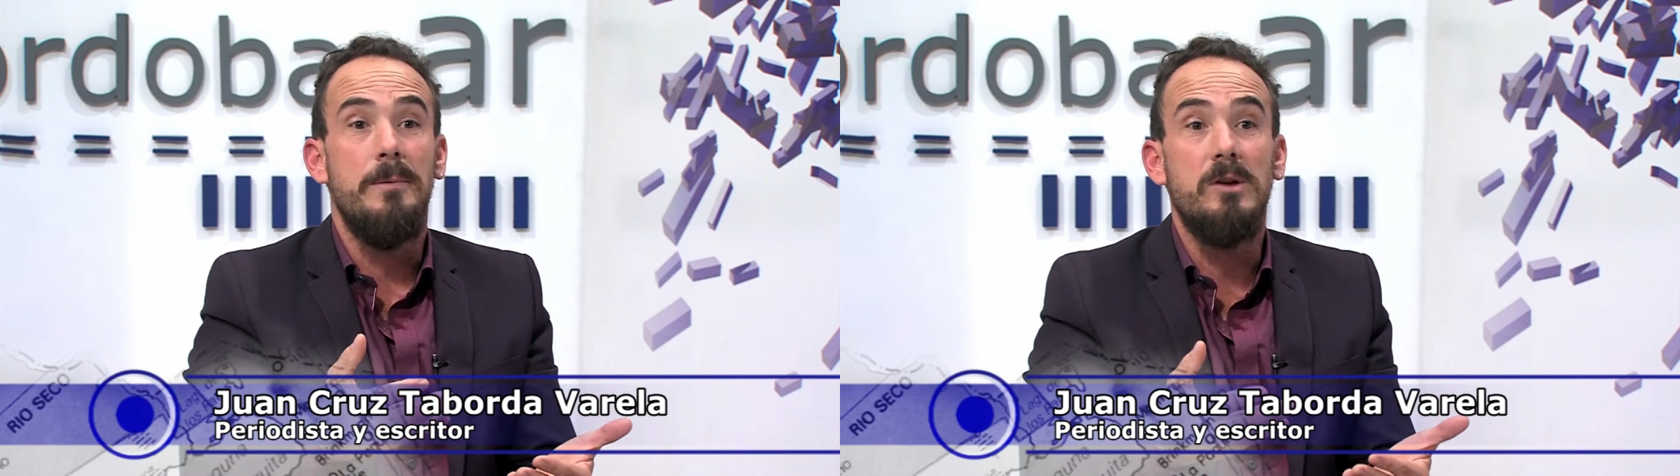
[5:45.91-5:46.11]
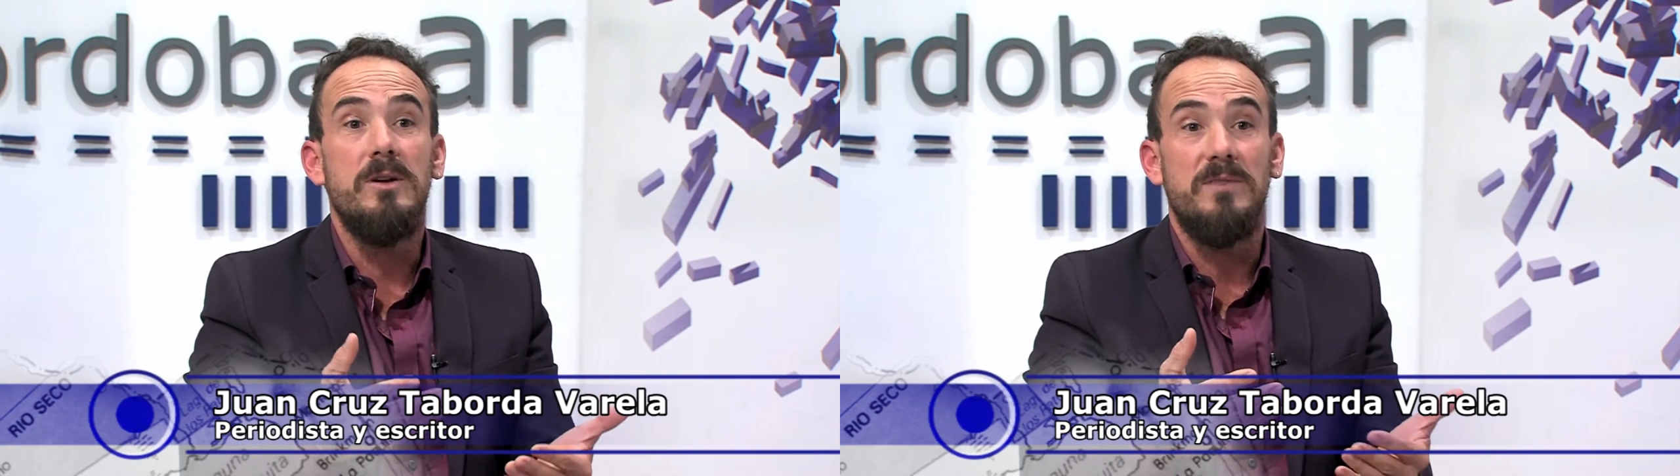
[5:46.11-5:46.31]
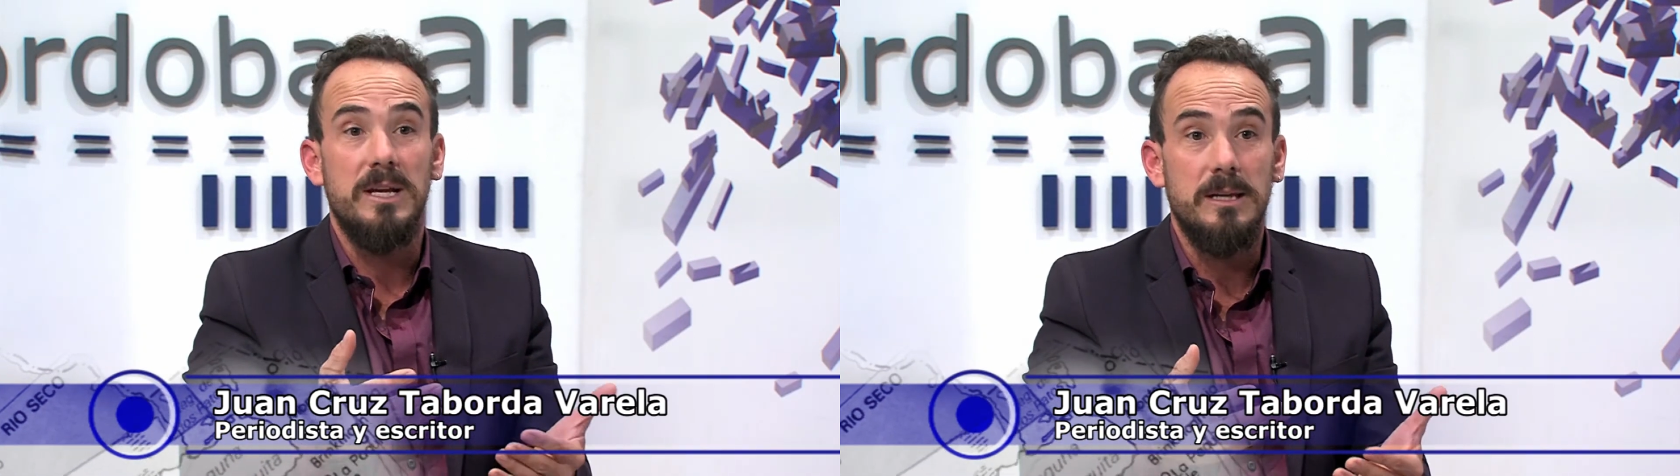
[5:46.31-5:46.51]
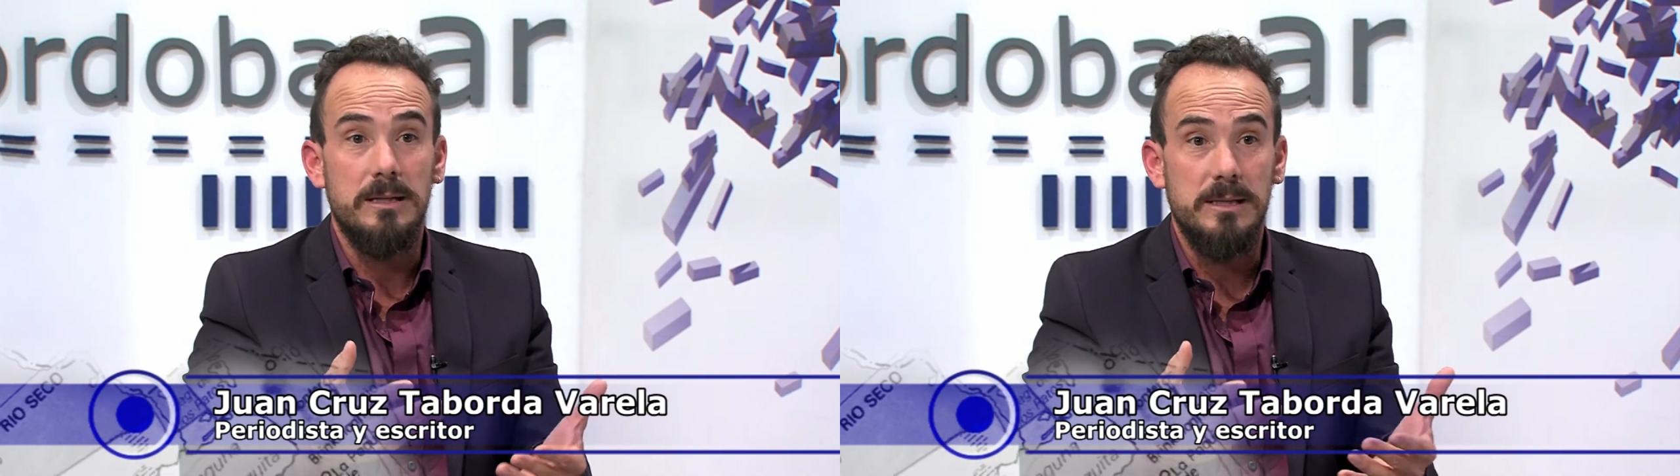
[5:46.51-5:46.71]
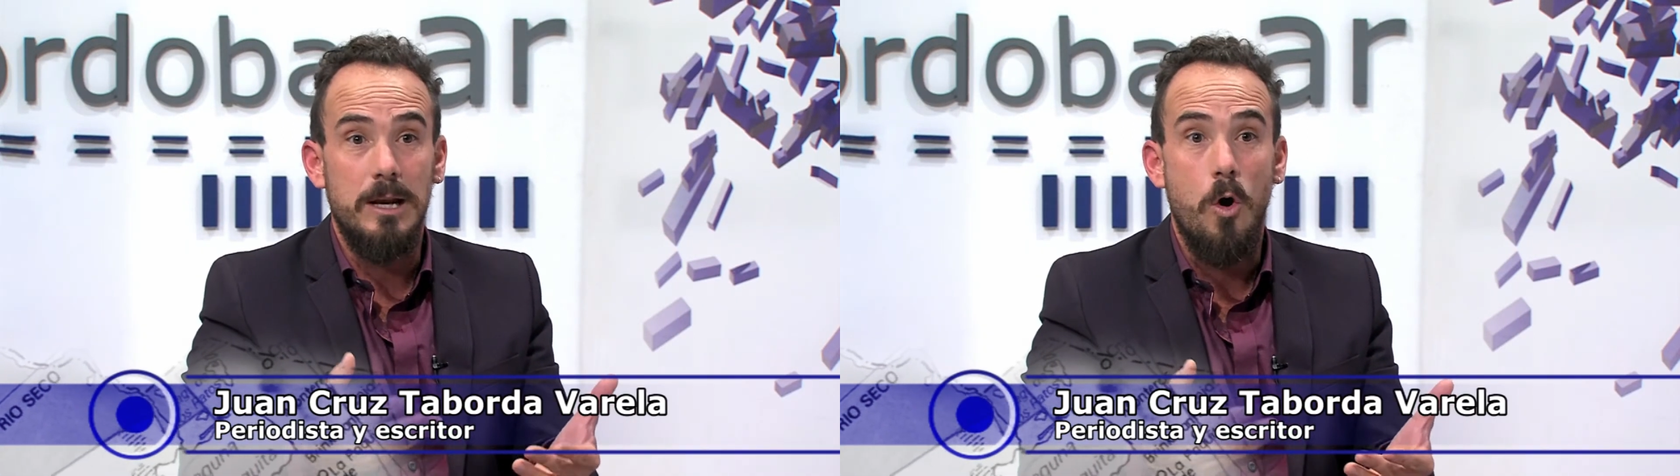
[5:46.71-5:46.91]
debieron
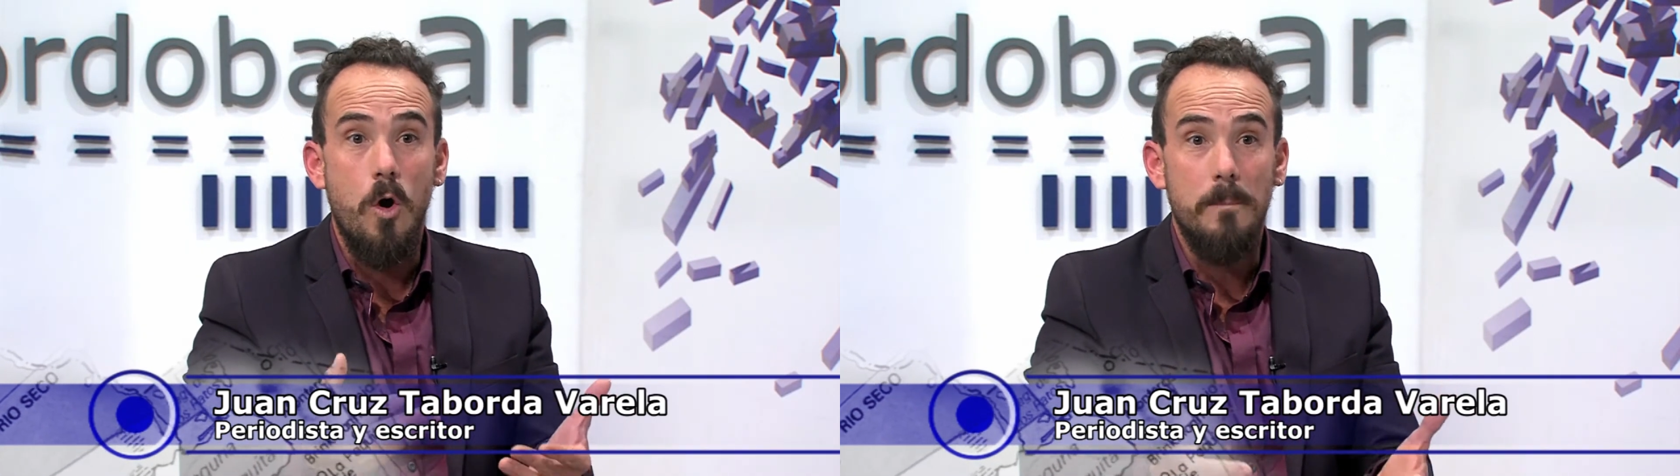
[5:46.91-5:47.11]
enfrentarse a los